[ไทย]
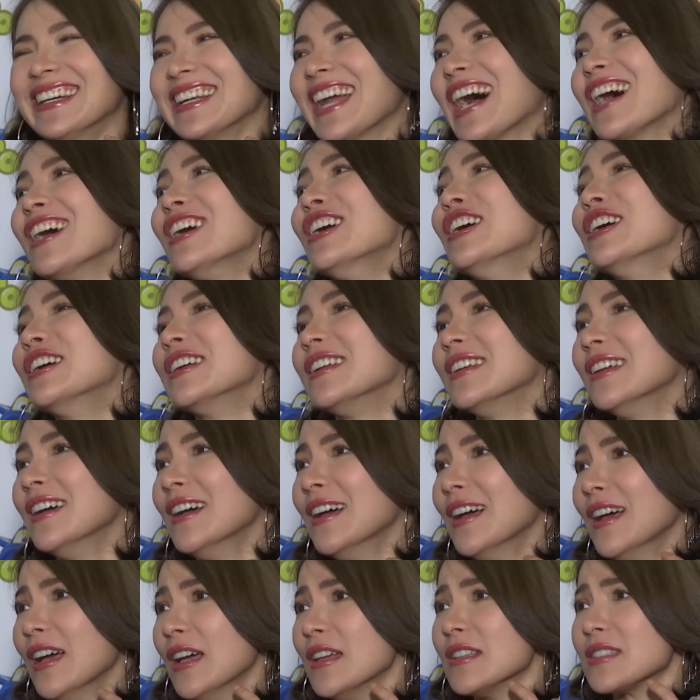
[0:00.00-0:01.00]
กลางคืน
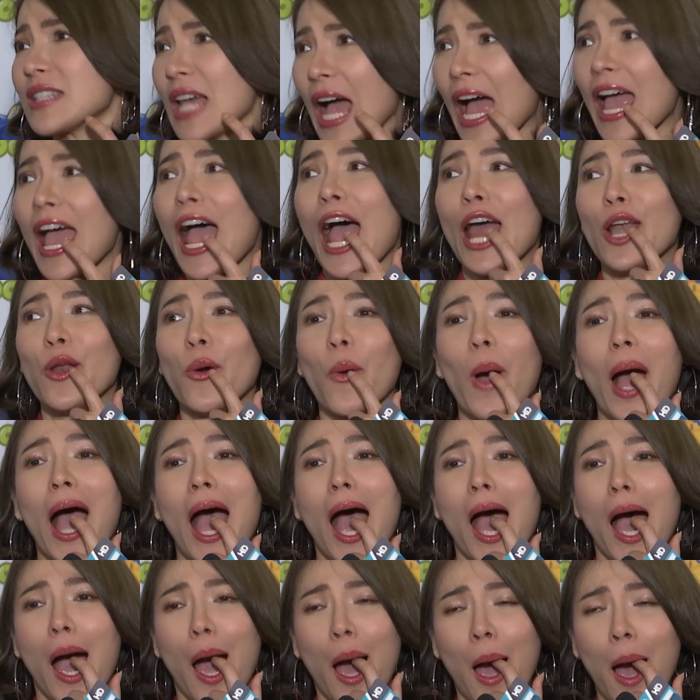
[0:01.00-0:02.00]
ใช่ให้รู้ว่า
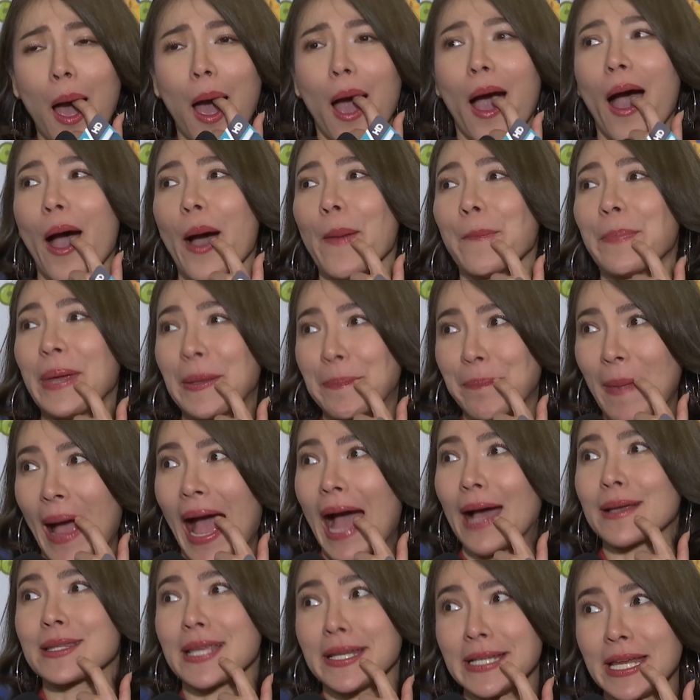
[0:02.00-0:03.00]
เออปิด
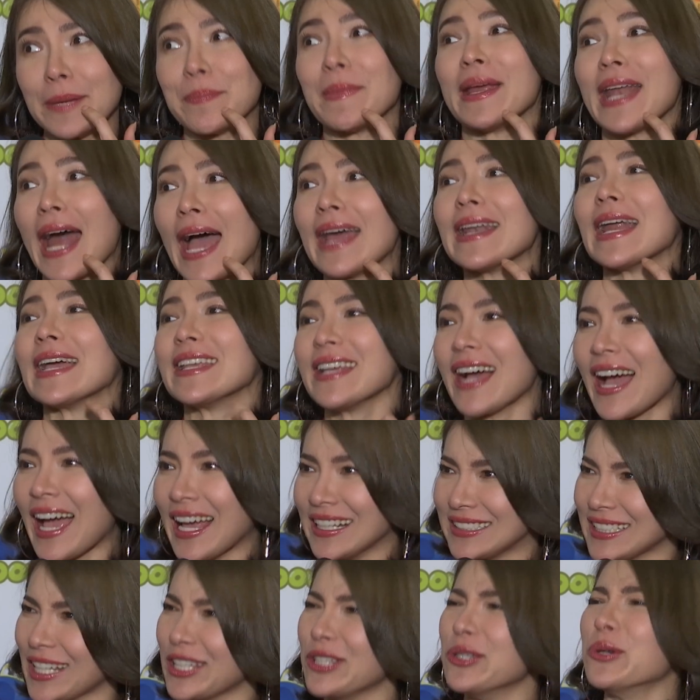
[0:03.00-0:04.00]
ปากสนิทไม่ได้นะยัง
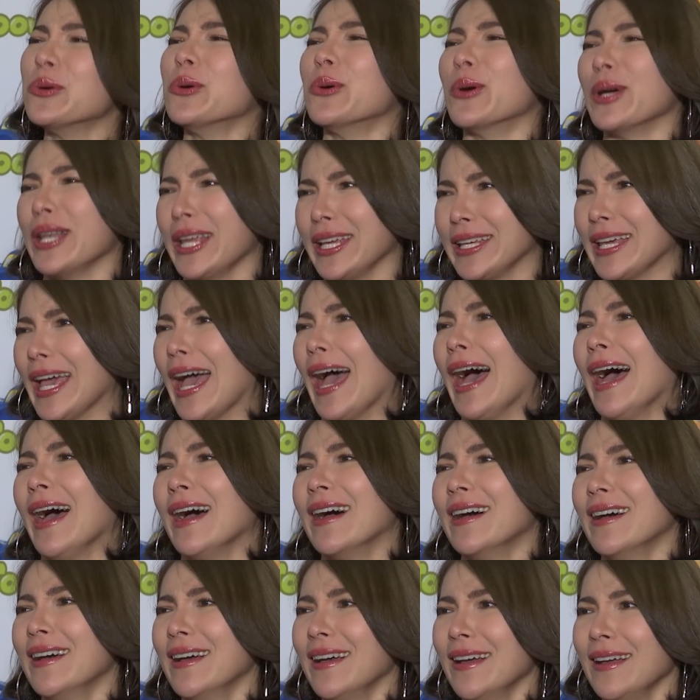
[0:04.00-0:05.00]
หายใจอยู่อะไรเงี้ย
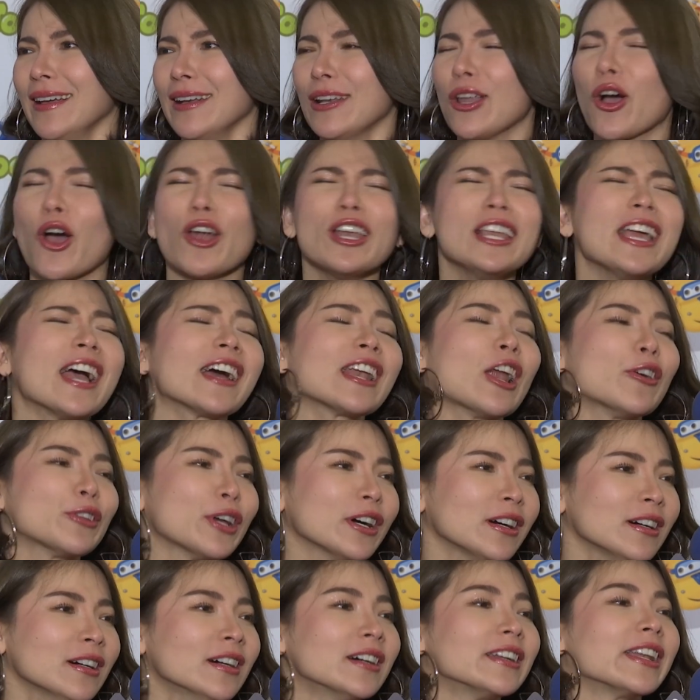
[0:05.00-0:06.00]
แล้วก็เรียกเรา
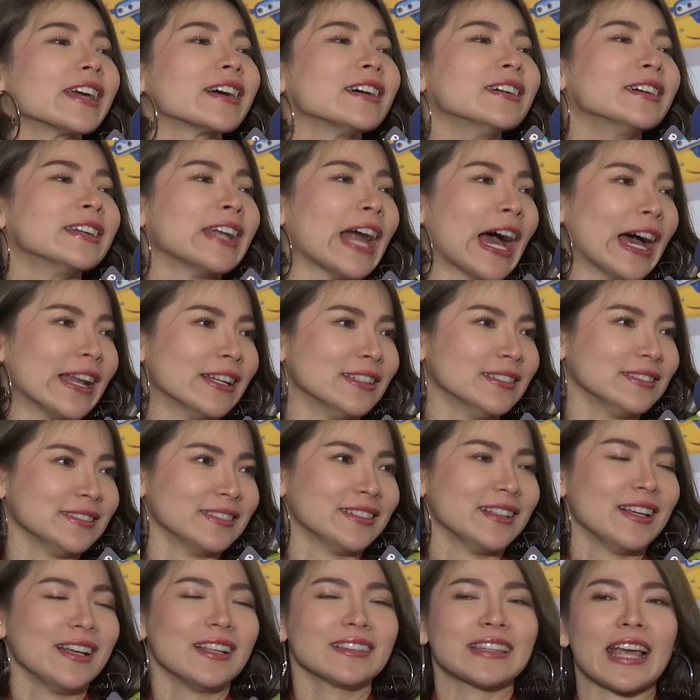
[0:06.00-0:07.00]
ทั้งคืนในคืนนั้น
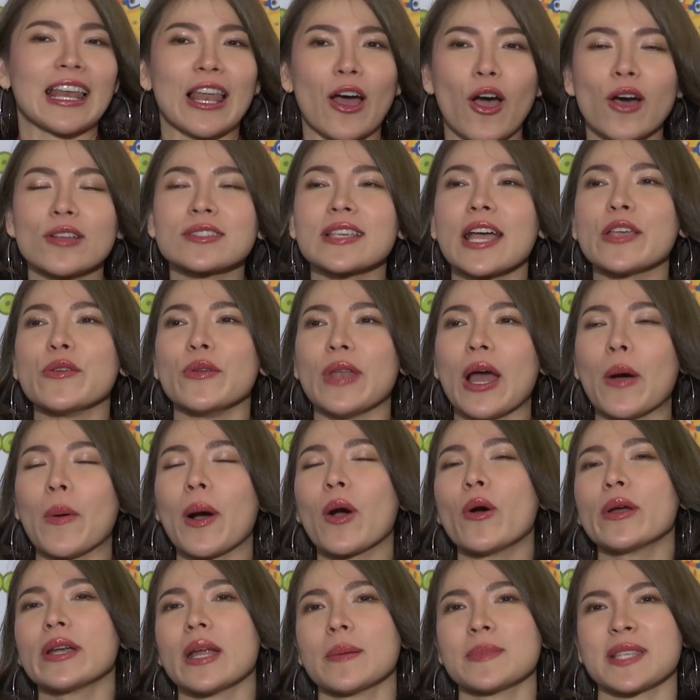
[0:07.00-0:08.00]
แต่เราเข้าใจอยู่แล้ว
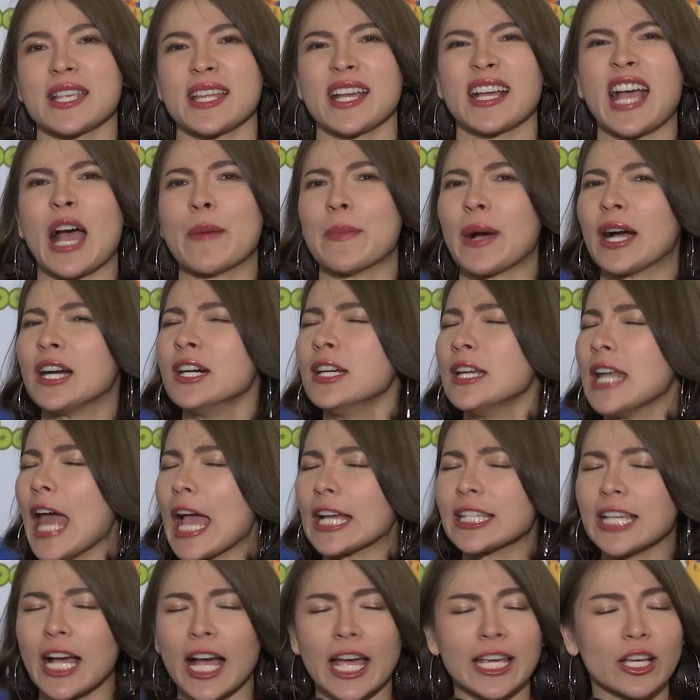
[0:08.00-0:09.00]
ว่าคนทำศัลยกรรมคืนแร
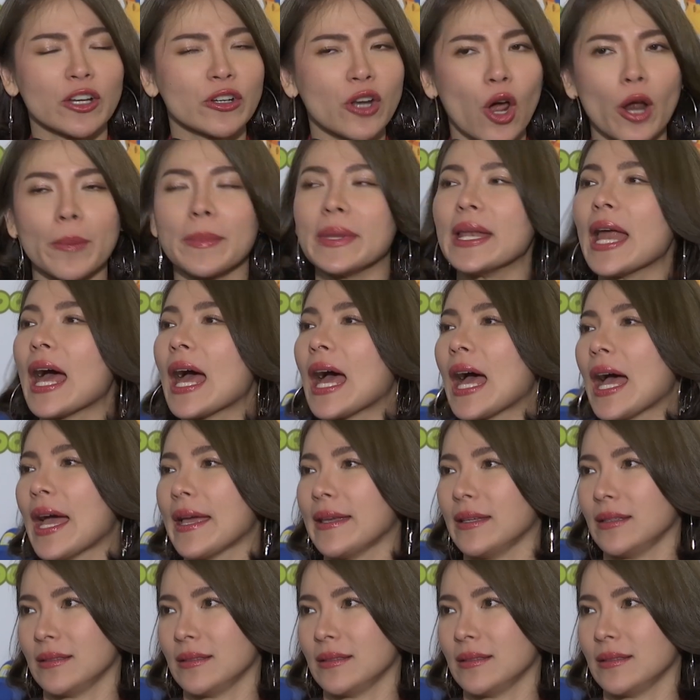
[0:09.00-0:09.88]
ก ยังไงก็นอนไม่ได้